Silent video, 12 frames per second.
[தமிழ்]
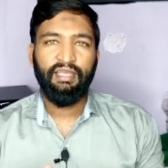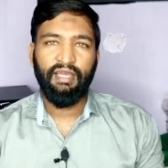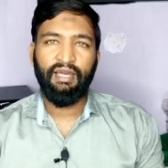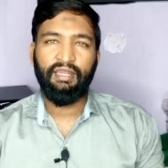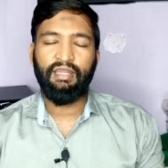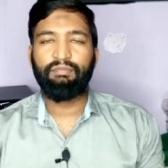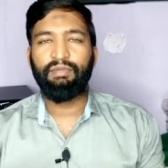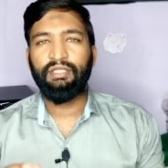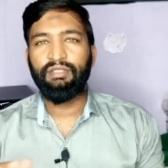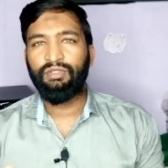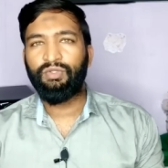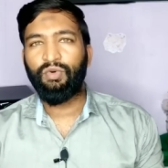ஏஆர்
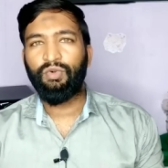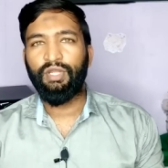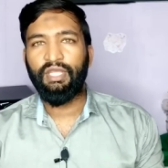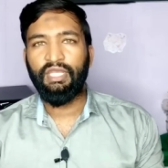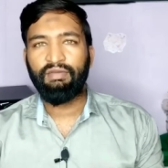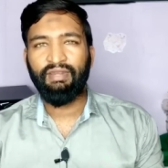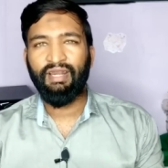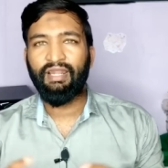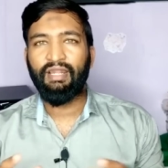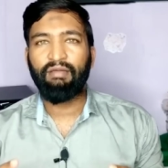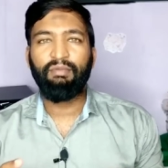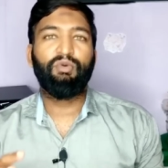ரமான் தோனி
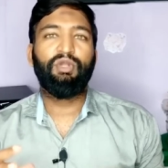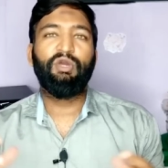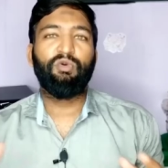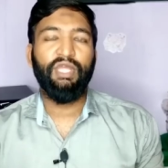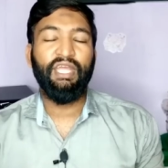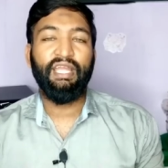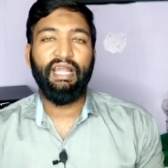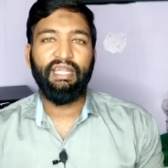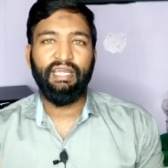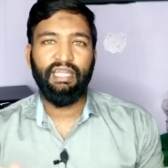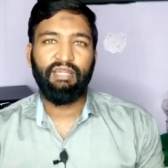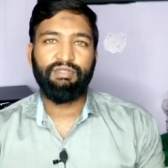இவர்கள் எல்லாமே ஒரே ஒரே
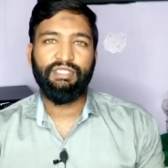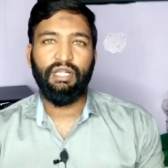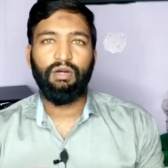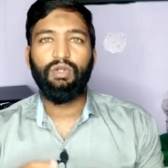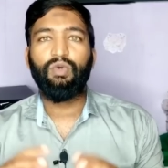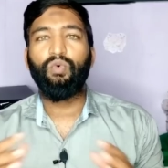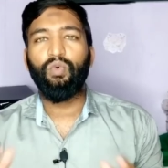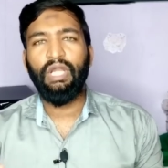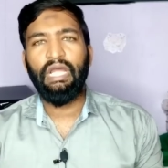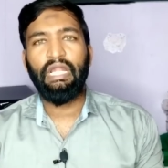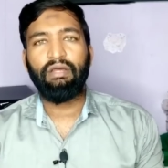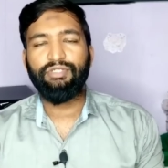கேட்டகரின்னு வச்சுக்கலாம் ஒரு
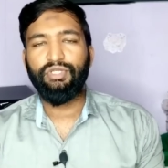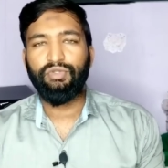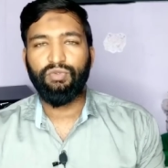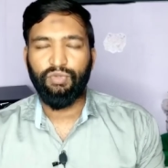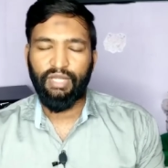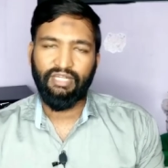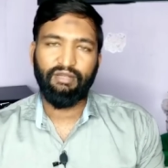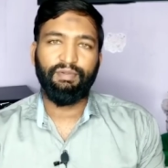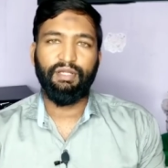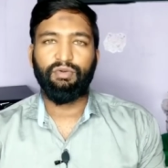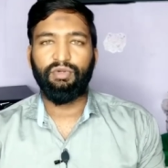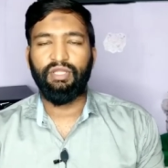கூலாக எல்லா விஷயத்தையும் ஹேண்டில்
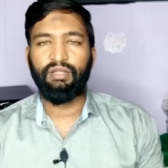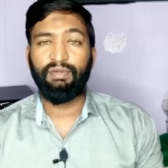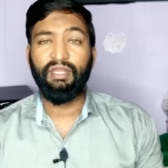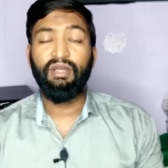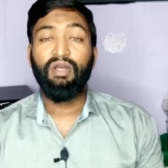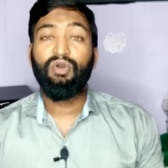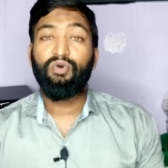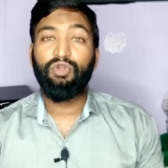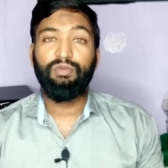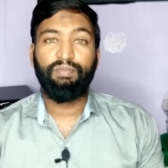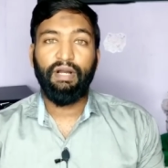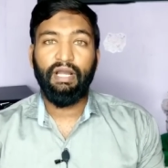பண்ணக்கூடிய நபர்
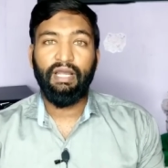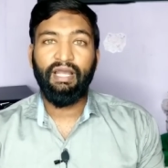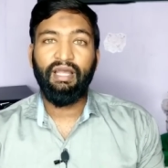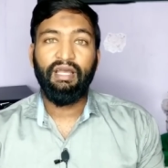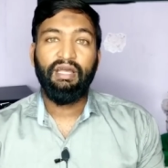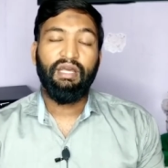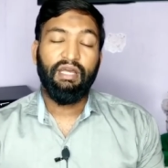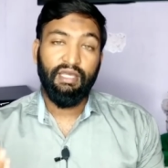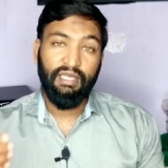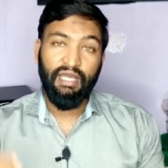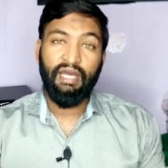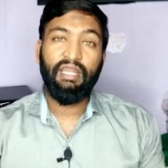குறிப்பாக
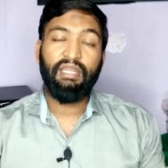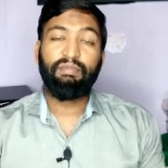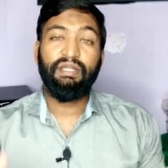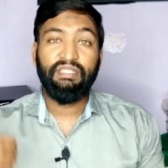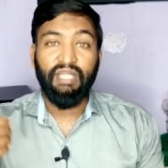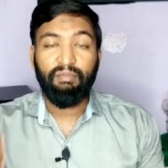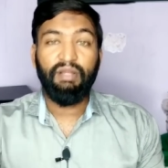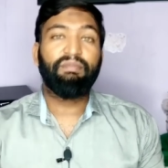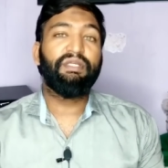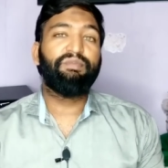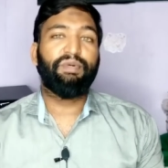ஏஆர் ரமான் தமிழ் மீது